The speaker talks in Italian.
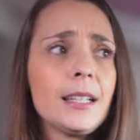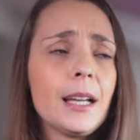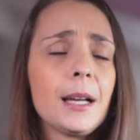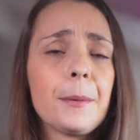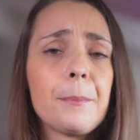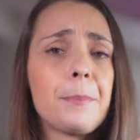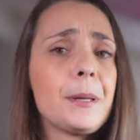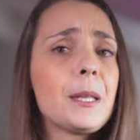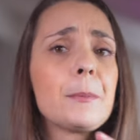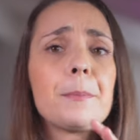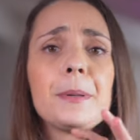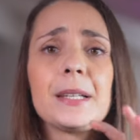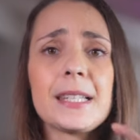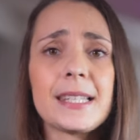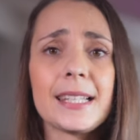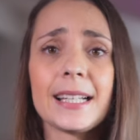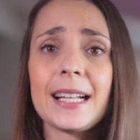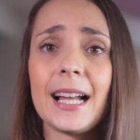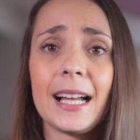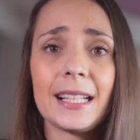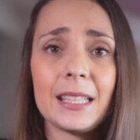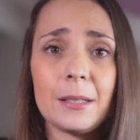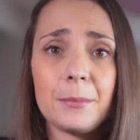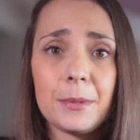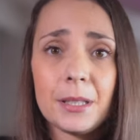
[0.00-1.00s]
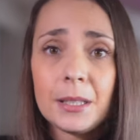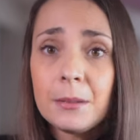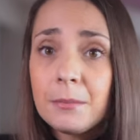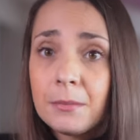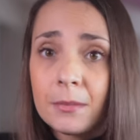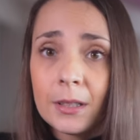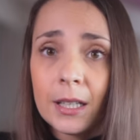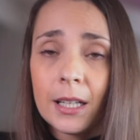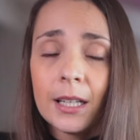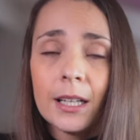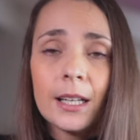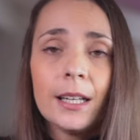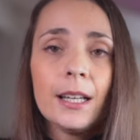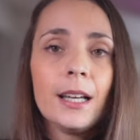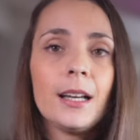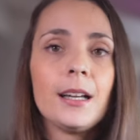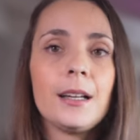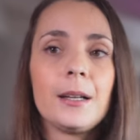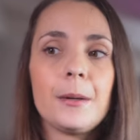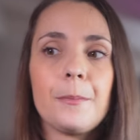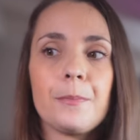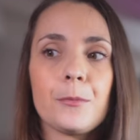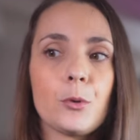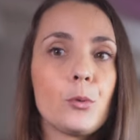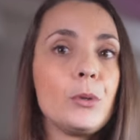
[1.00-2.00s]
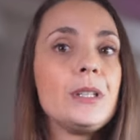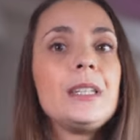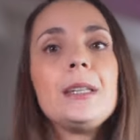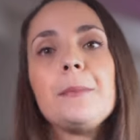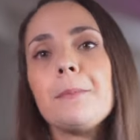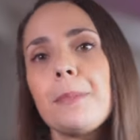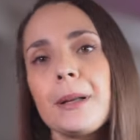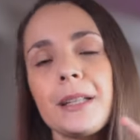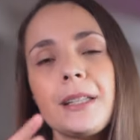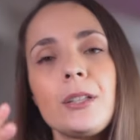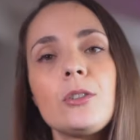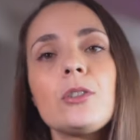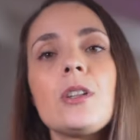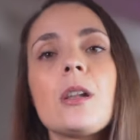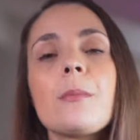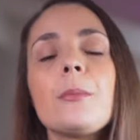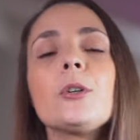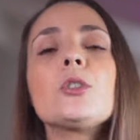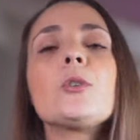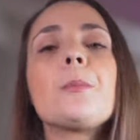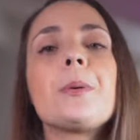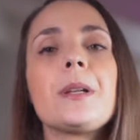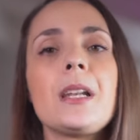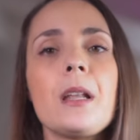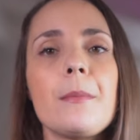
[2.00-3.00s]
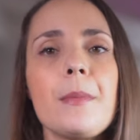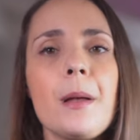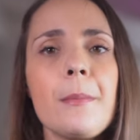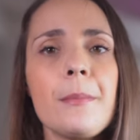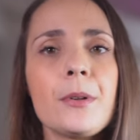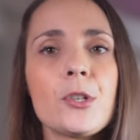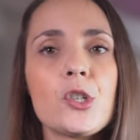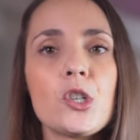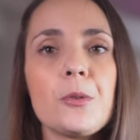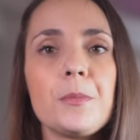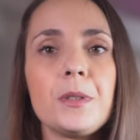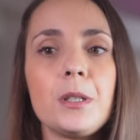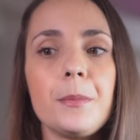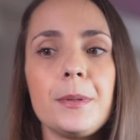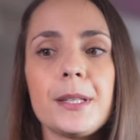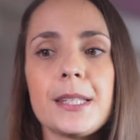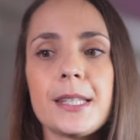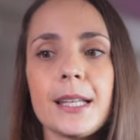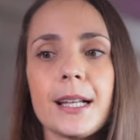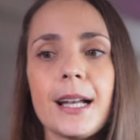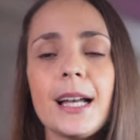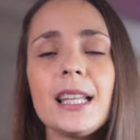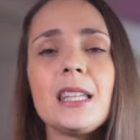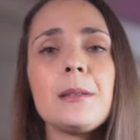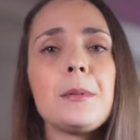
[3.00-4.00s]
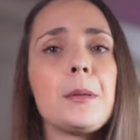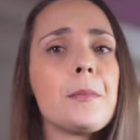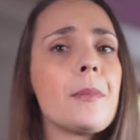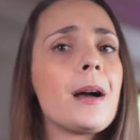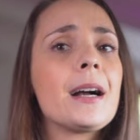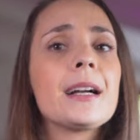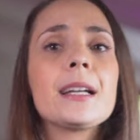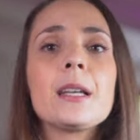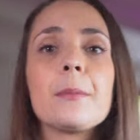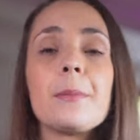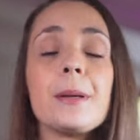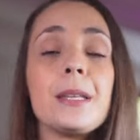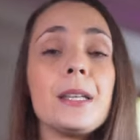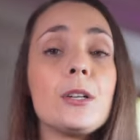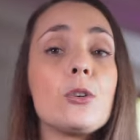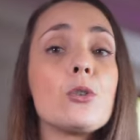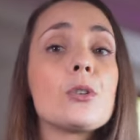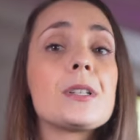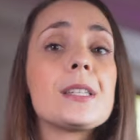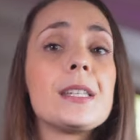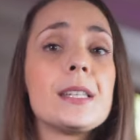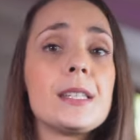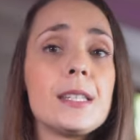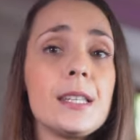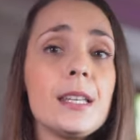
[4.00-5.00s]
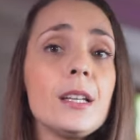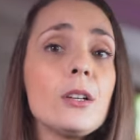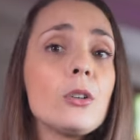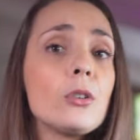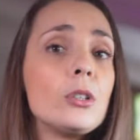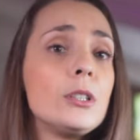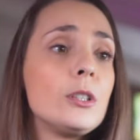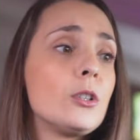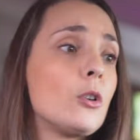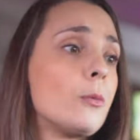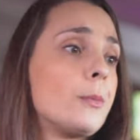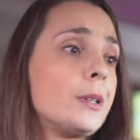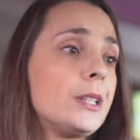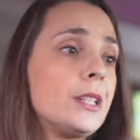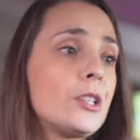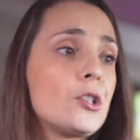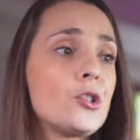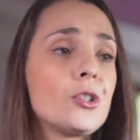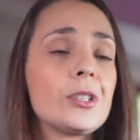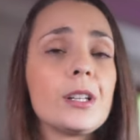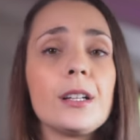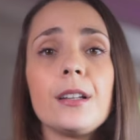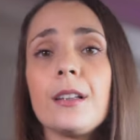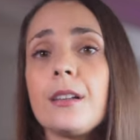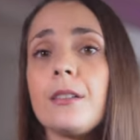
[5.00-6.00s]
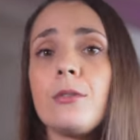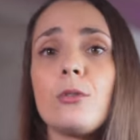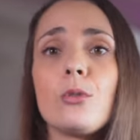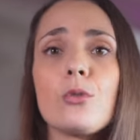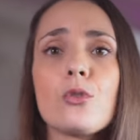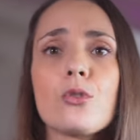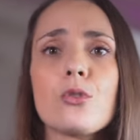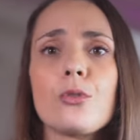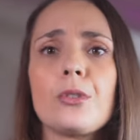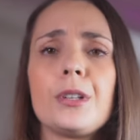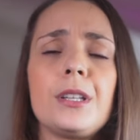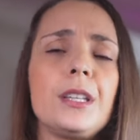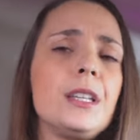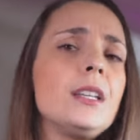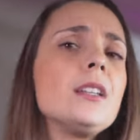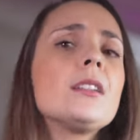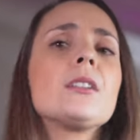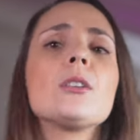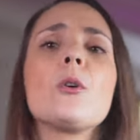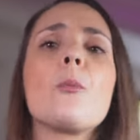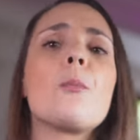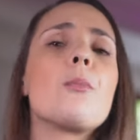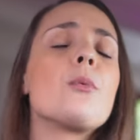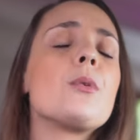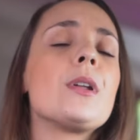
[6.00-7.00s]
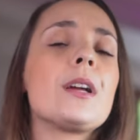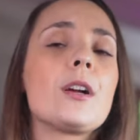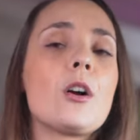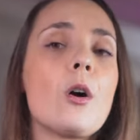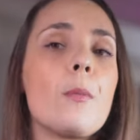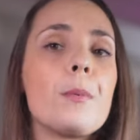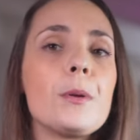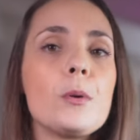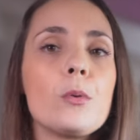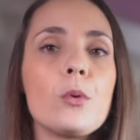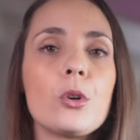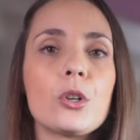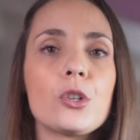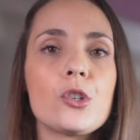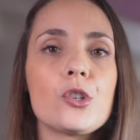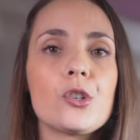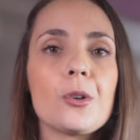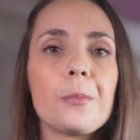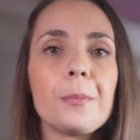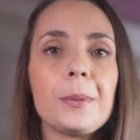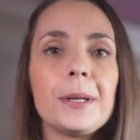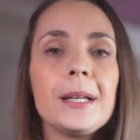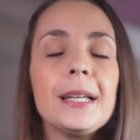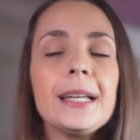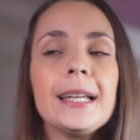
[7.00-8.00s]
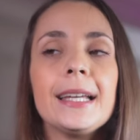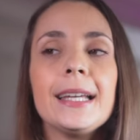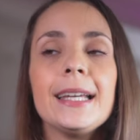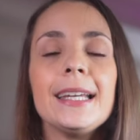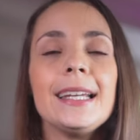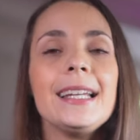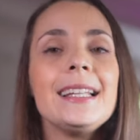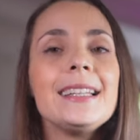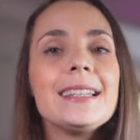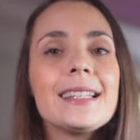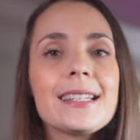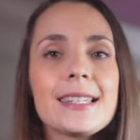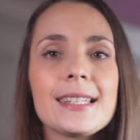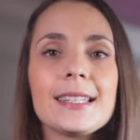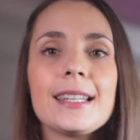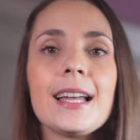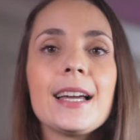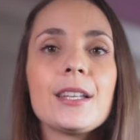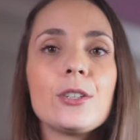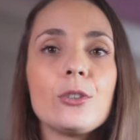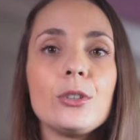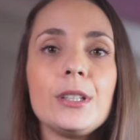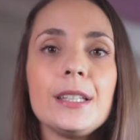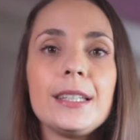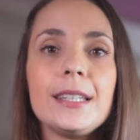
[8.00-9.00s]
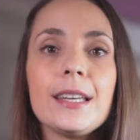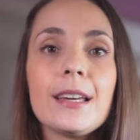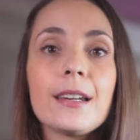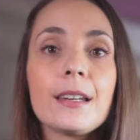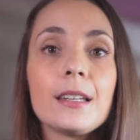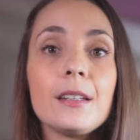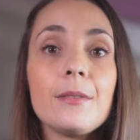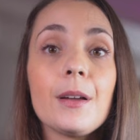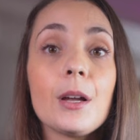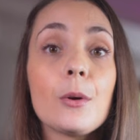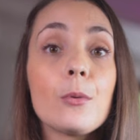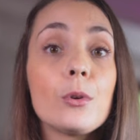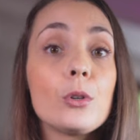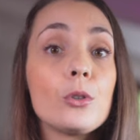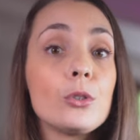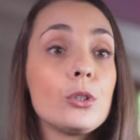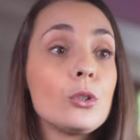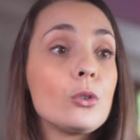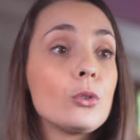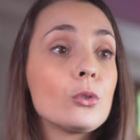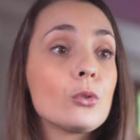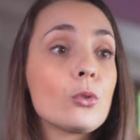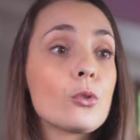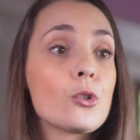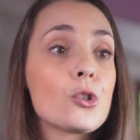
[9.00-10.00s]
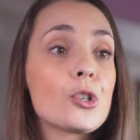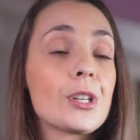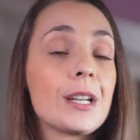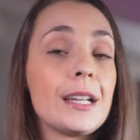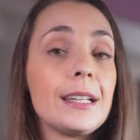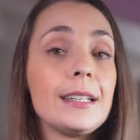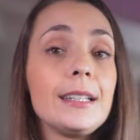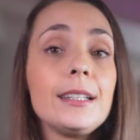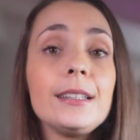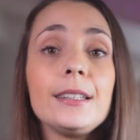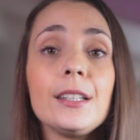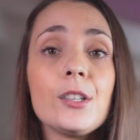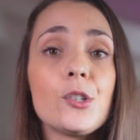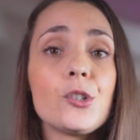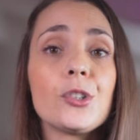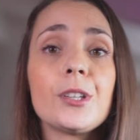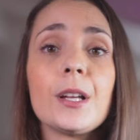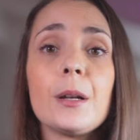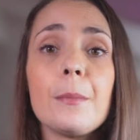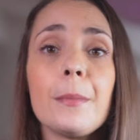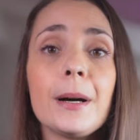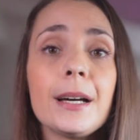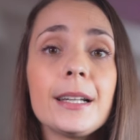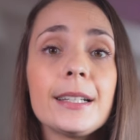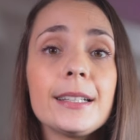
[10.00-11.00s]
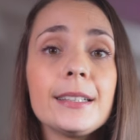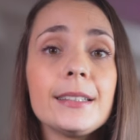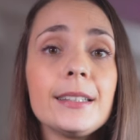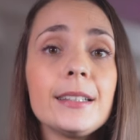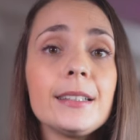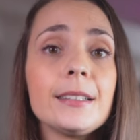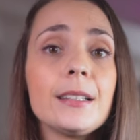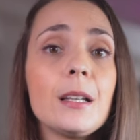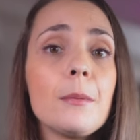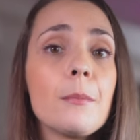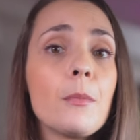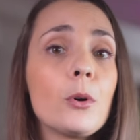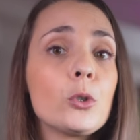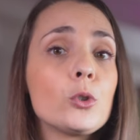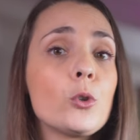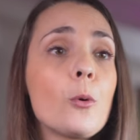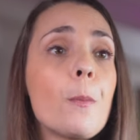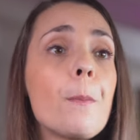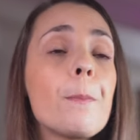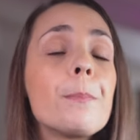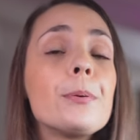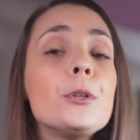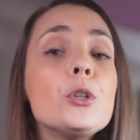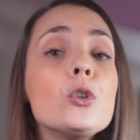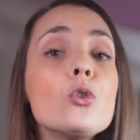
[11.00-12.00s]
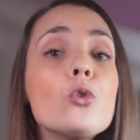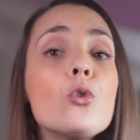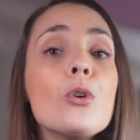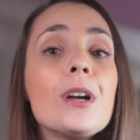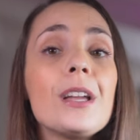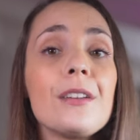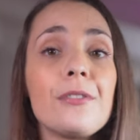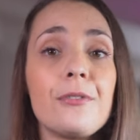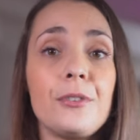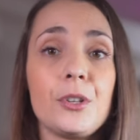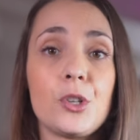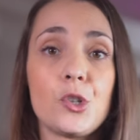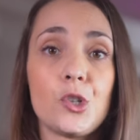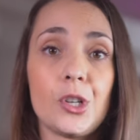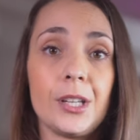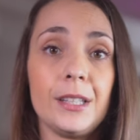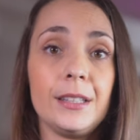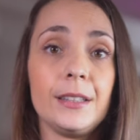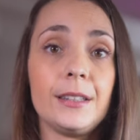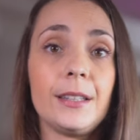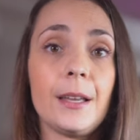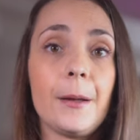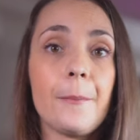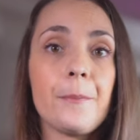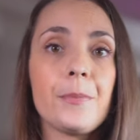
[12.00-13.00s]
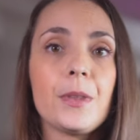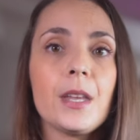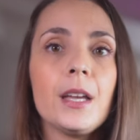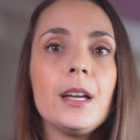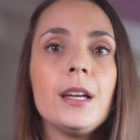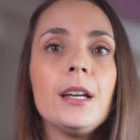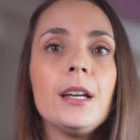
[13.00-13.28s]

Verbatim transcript: eh, per Biz Academy, ehm, quindi in particolar modo per la membership di Biz Academy, ma anche per i corsi singoli come Digital Revolution Kit oppure Copy Workshop, il desiderio di chi arriva è quello di conoscere il digital marketing nel modo più efficiente.